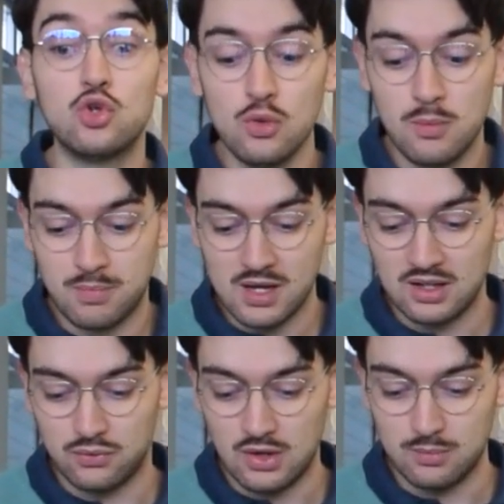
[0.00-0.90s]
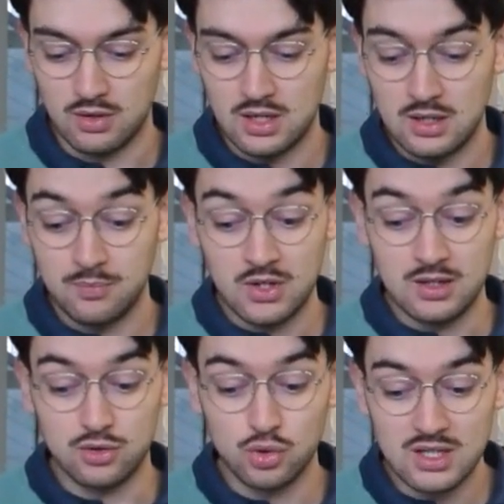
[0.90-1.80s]
que par des femmes
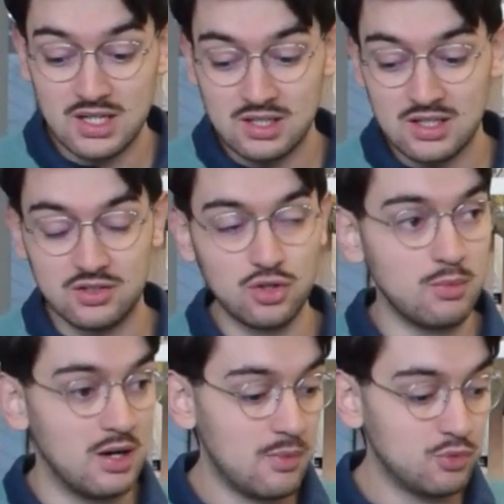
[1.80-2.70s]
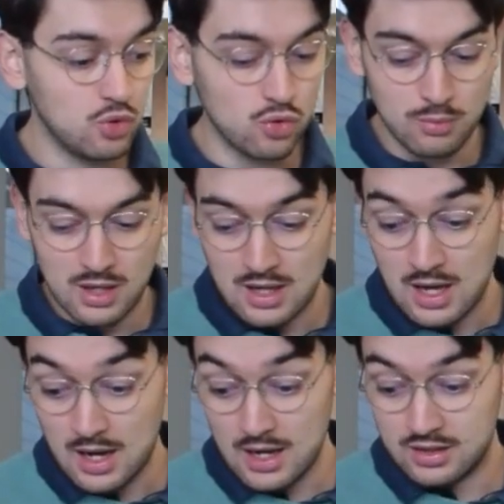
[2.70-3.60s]
la totalité des hommes aptes au combat
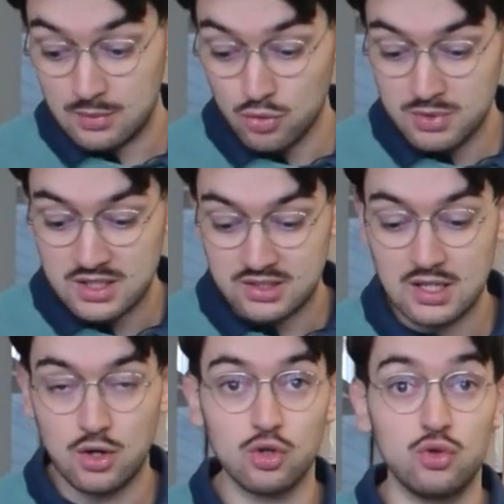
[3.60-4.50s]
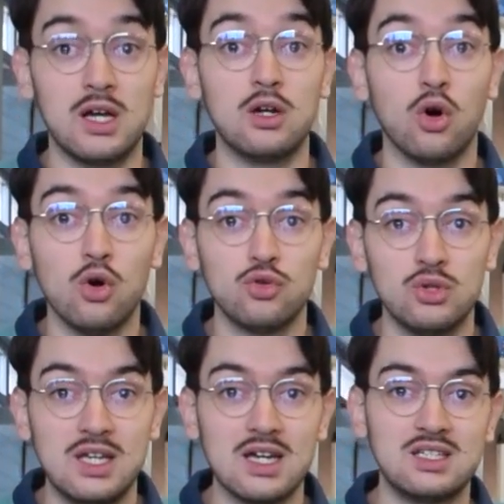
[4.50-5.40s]
a été mobilisée lors de la Grande
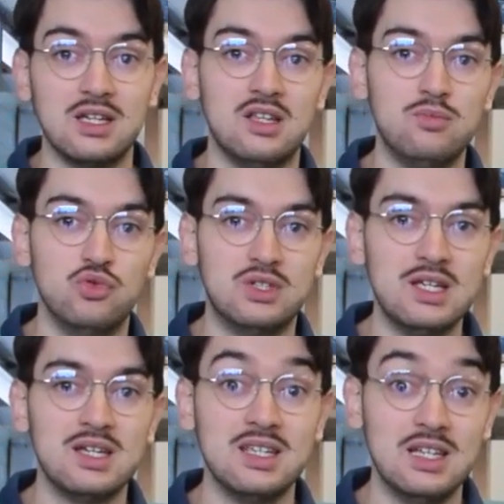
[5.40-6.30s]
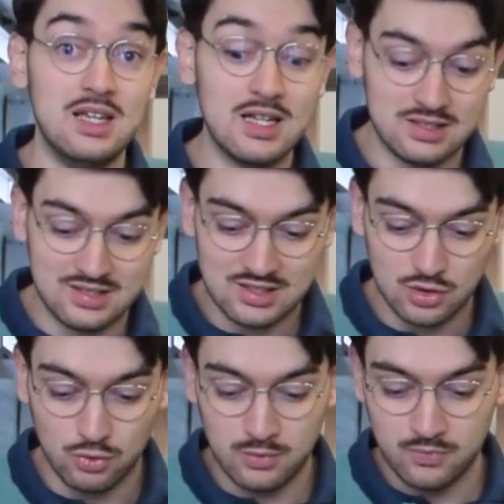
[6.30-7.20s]
Guerre qui a débuté il y a 10 ans.